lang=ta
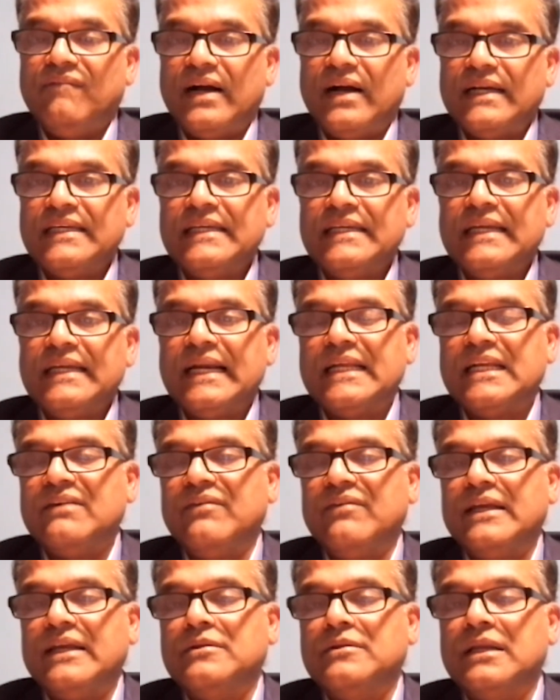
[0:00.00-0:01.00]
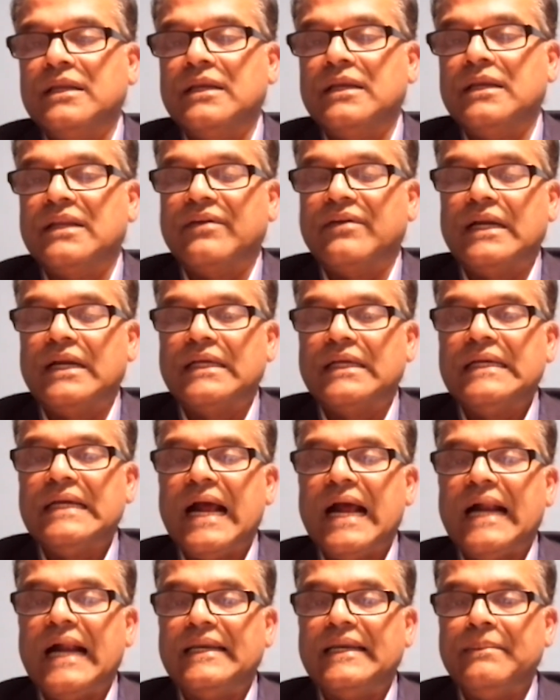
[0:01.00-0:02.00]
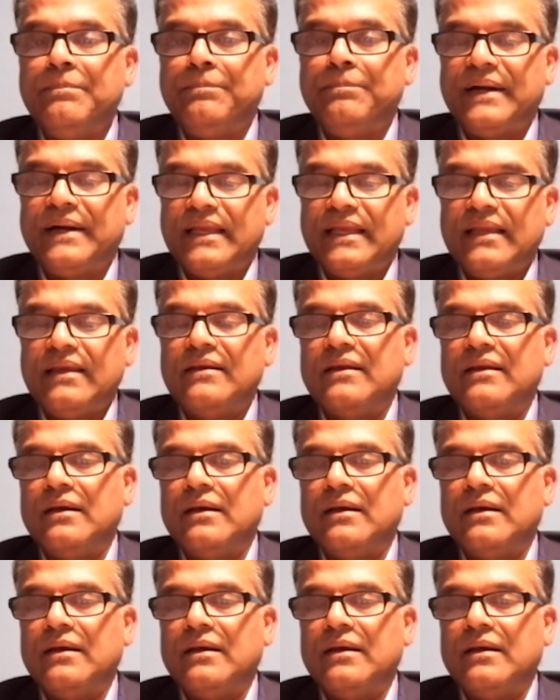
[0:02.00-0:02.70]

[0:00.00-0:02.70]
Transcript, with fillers: வங்கி கணக்கு வைத்திருந்தவர்களுக்கு அடிப்படை